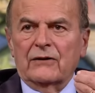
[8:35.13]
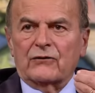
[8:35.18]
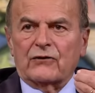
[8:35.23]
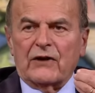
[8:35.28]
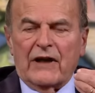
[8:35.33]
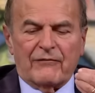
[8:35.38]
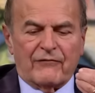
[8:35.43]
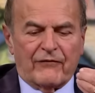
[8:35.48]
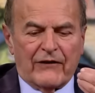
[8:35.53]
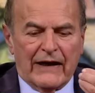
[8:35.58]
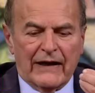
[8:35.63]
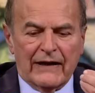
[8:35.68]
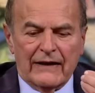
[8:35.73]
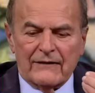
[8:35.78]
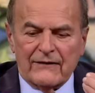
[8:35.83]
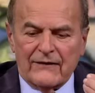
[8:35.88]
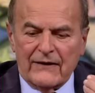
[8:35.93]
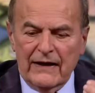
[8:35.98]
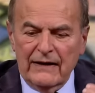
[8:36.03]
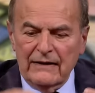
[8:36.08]
Cioè fra
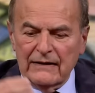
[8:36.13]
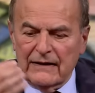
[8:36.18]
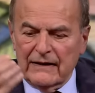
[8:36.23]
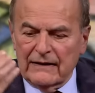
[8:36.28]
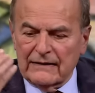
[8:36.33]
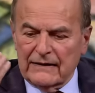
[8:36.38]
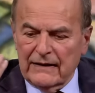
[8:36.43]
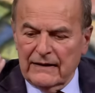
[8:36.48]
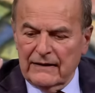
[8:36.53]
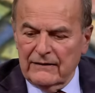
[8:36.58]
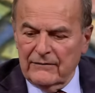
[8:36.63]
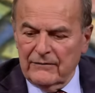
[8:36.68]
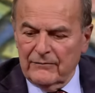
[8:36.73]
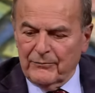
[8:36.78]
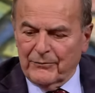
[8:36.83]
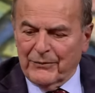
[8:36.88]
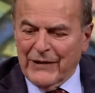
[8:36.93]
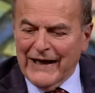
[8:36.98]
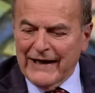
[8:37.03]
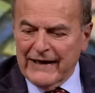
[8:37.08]
l'agenda del
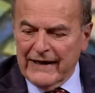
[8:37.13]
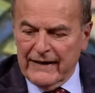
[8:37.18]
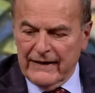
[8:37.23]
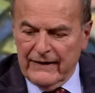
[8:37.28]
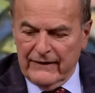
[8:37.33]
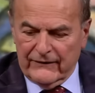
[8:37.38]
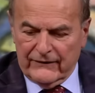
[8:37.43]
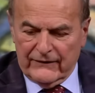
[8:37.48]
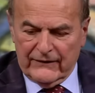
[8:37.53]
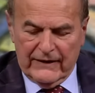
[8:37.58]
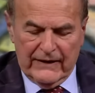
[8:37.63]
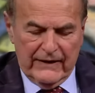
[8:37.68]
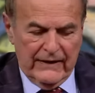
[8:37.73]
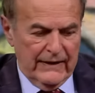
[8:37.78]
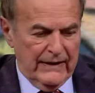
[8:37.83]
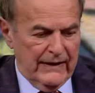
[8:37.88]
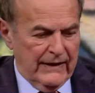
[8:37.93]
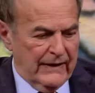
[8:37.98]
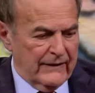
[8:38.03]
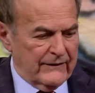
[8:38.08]
paese
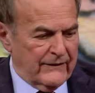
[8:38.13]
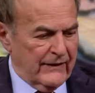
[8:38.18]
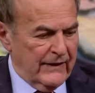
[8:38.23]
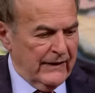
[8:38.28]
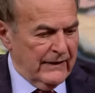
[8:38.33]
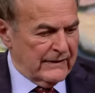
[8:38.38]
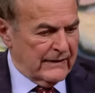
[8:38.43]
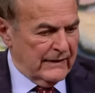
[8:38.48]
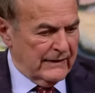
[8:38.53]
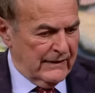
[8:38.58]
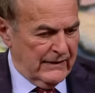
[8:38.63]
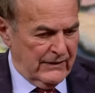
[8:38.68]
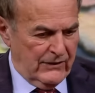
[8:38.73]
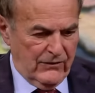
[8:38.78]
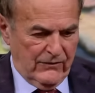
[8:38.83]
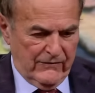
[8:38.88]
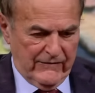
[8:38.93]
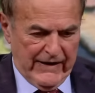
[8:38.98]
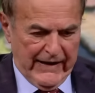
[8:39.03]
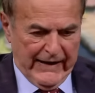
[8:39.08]
e l'agenda del
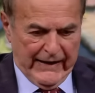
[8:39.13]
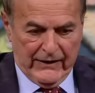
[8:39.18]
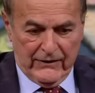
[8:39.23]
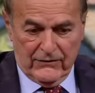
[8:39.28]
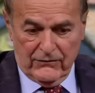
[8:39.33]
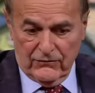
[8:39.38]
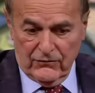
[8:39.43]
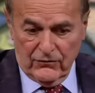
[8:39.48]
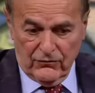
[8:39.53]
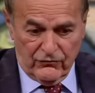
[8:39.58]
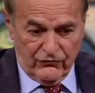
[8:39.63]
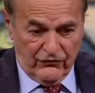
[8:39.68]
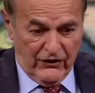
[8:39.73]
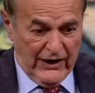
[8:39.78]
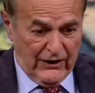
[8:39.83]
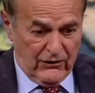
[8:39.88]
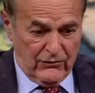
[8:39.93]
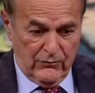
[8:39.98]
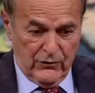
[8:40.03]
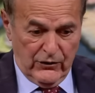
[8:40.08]
governo non
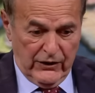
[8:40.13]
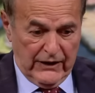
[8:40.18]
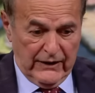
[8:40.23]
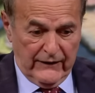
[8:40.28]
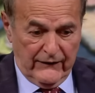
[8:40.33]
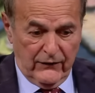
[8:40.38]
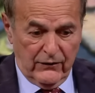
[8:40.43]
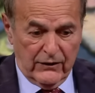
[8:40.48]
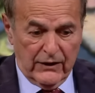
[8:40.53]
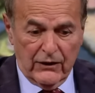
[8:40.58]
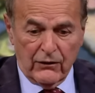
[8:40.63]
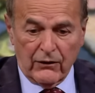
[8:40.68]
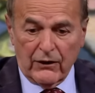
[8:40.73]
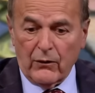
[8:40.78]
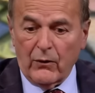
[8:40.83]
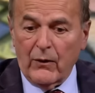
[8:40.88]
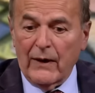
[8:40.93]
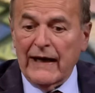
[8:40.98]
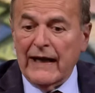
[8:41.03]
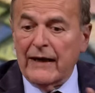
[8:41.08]
c'è comunicazione. Allora
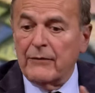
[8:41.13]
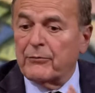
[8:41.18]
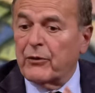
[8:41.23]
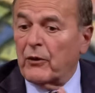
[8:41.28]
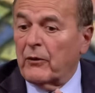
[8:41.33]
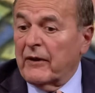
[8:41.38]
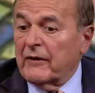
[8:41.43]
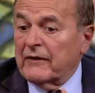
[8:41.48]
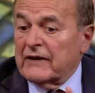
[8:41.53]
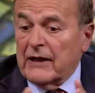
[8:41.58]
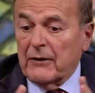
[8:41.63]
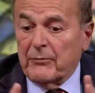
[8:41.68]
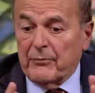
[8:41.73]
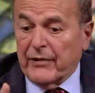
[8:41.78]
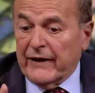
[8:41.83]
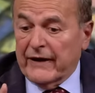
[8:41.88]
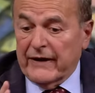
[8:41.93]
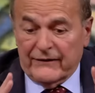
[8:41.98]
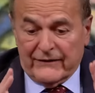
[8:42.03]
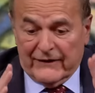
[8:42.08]
qual è il problema del
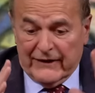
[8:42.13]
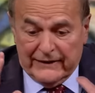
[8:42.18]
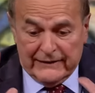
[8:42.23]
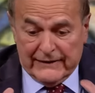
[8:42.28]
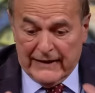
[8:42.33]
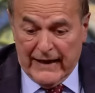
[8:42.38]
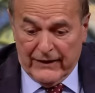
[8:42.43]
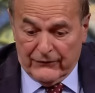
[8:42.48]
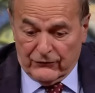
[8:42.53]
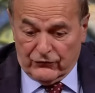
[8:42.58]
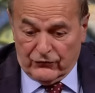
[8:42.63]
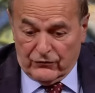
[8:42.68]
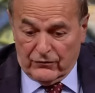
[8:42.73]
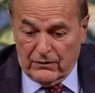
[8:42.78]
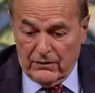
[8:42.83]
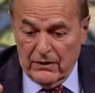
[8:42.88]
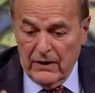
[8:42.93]
paese adesso?